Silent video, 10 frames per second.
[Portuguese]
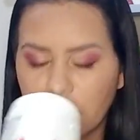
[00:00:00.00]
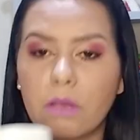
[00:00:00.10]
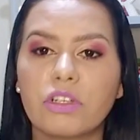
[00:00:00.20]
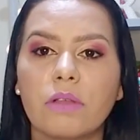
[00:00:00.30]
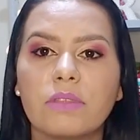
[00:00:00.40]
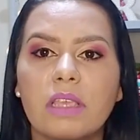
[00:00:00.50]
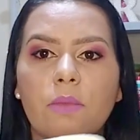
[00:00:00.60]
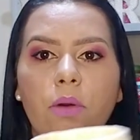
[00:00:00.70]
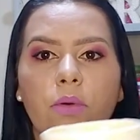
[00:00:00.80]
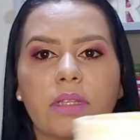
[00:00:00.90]
Eu já usei
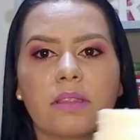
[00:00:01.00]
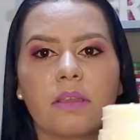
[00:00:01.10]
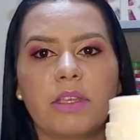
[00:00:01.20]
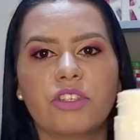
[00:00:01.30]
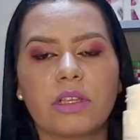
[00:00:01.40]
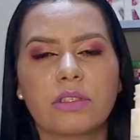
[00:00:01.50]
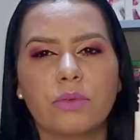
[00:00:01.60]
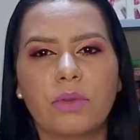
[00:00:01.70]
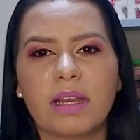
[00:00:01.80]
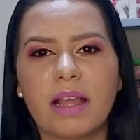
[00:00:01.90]
uma outra também de
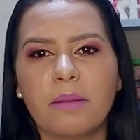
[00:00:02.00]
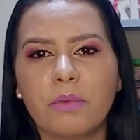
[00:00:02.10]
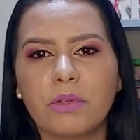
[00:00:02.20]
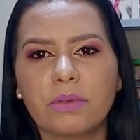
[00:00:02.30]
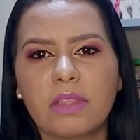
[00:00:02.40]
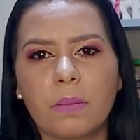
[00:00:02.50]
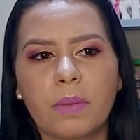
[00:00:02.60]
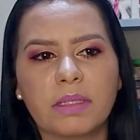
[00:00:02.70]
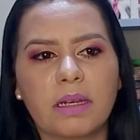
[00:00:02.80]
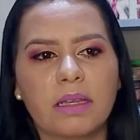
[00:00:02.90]
açúcar há muito
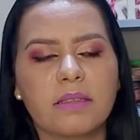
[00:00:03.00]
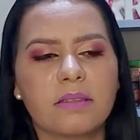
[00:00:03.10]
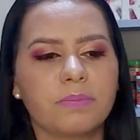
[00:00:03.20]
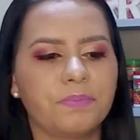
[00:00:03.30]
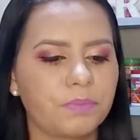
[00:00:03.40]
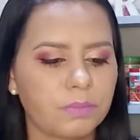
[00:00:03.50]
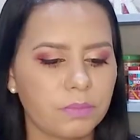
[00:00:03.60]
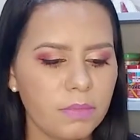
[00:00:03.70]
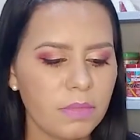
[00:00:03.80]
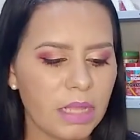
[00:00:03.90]
tempo atrás
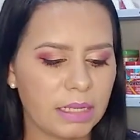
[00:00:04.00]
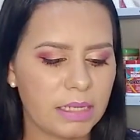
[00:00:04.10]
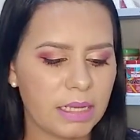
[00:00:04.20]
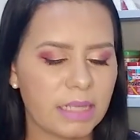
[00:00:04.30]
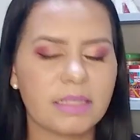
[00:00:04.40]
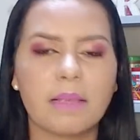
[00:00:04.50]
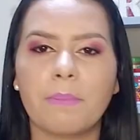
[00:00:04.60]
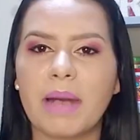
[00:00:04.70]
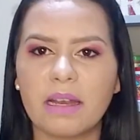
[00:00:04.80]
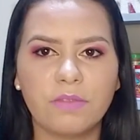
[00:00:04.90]
aliás,
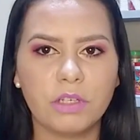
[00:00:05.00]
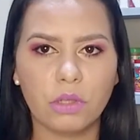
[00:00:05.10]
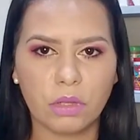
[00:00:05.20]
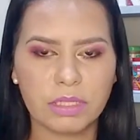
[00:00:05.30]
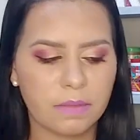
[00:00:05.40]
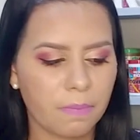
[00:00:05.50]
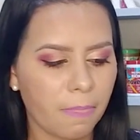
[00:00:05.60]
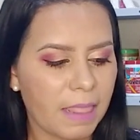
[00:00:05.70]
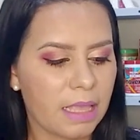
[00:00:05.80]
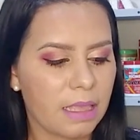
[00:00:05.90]
maravilhosa.
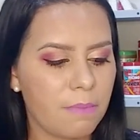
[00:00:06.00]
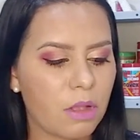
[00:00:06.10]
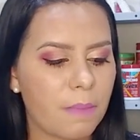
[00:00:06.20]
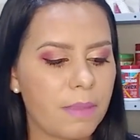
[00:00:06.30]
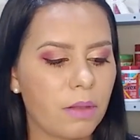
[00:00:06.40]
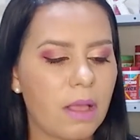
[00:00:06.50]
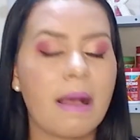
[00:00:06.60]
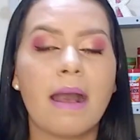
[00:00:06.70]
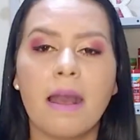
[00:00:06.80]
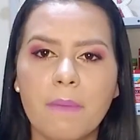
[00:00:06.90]
E meu cabelo
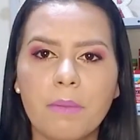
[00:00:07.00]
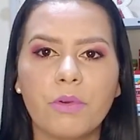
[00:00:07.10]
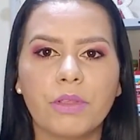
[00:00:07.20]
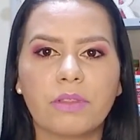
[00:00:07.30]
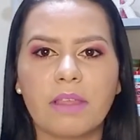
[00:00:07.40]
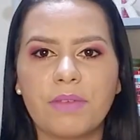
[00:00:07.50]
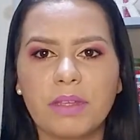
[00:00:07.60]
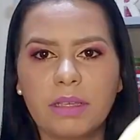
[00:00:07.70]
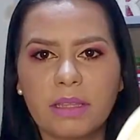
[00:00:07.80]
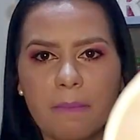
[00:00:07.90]
ama muito, tá
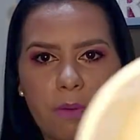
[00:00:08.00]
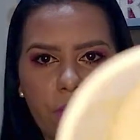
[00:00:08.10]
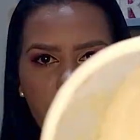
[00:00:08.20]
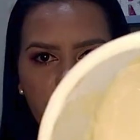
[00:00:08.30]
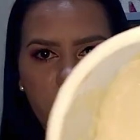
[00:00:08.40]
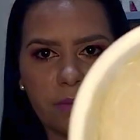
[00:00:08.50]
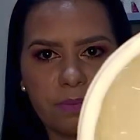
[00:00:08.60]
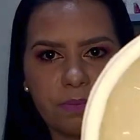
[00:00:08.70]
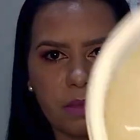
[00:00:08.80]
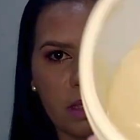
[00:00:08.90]
vendo que tem pouquinha?
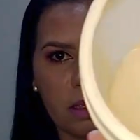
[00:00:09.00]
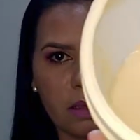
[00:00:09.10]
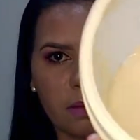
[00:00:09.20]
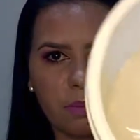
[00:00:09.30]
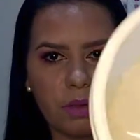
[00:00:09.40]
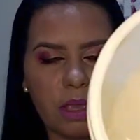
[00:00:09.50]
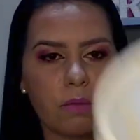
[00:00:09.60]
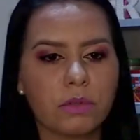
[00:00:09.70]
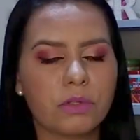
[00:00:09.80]
Porque eu